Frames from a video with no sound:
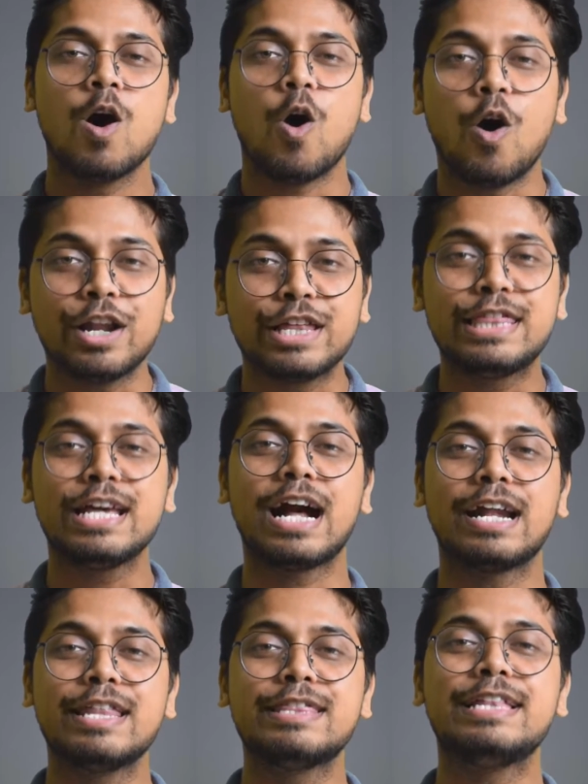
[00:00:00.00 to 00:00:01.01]
और इसी
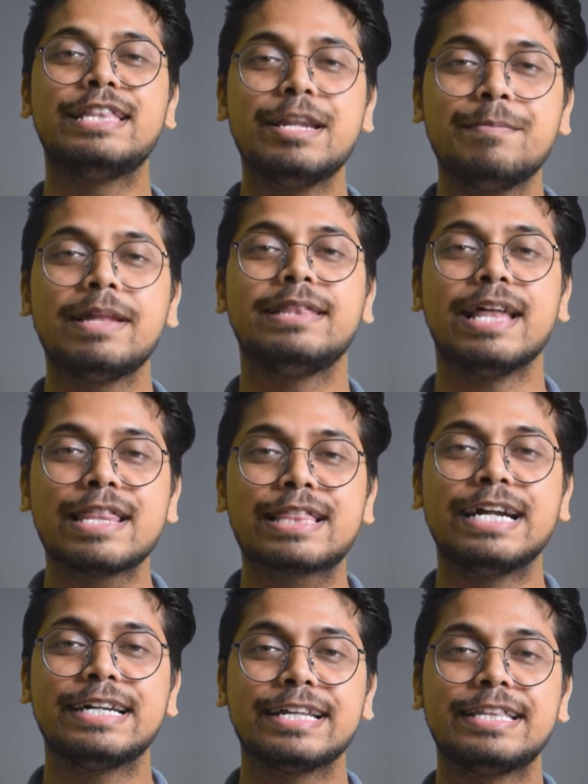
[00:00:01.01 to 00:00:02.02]
कारण से दिन में 10
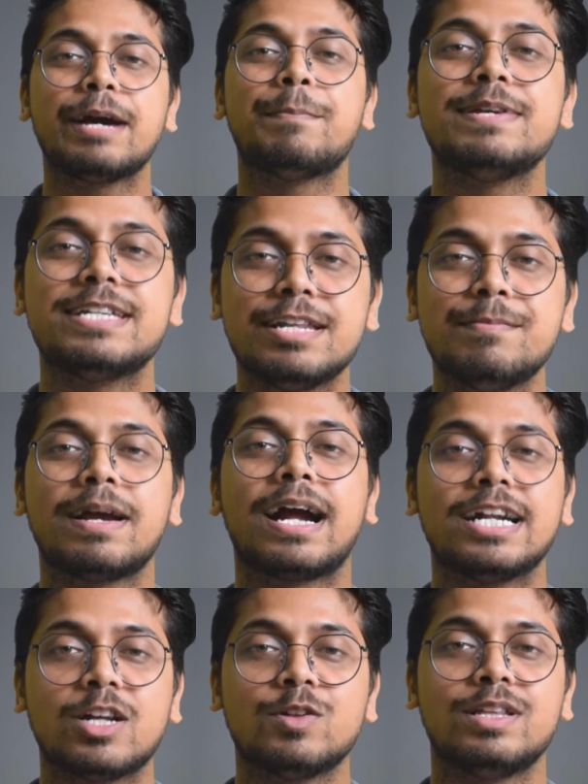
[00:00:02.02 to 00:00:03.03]
घंटे तक बिजली में
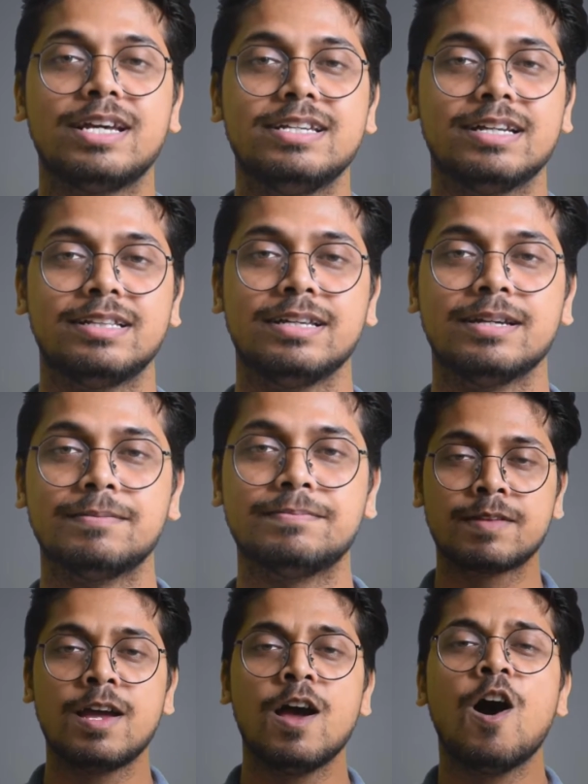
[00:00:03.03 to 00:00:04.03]
कटौती की जाती है
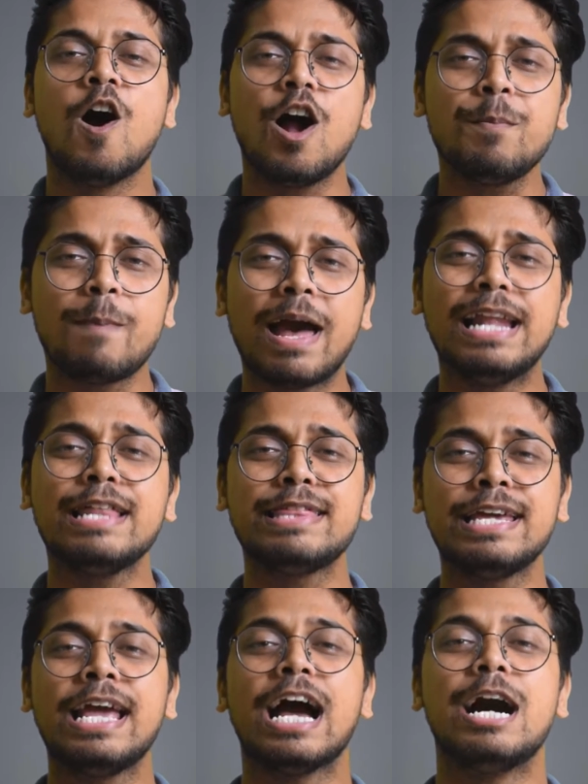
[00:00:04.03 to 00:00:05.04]
और पहले
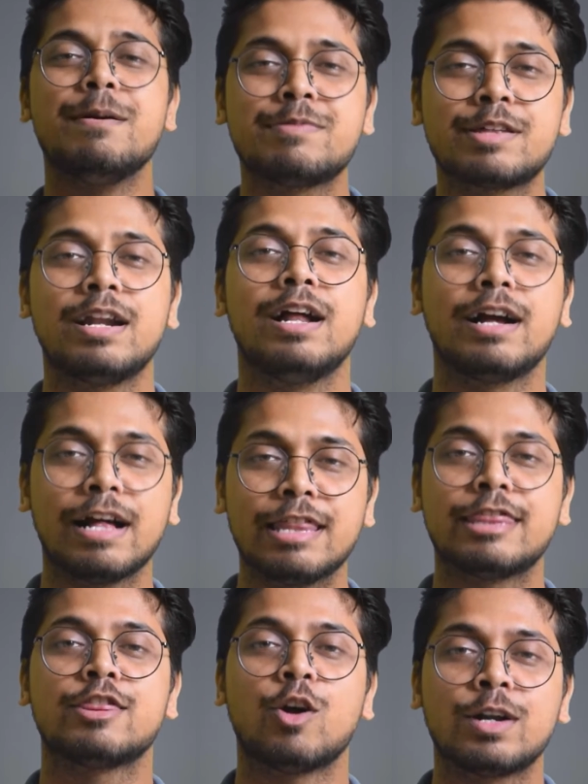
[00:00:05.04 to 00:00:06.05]
से ही आम श्रीलंकन
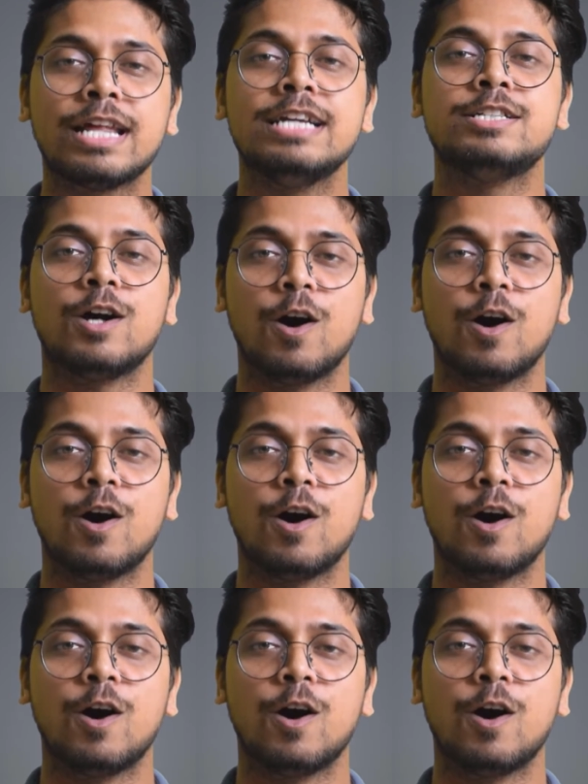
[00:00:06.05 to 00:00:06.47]
शॉर्टेज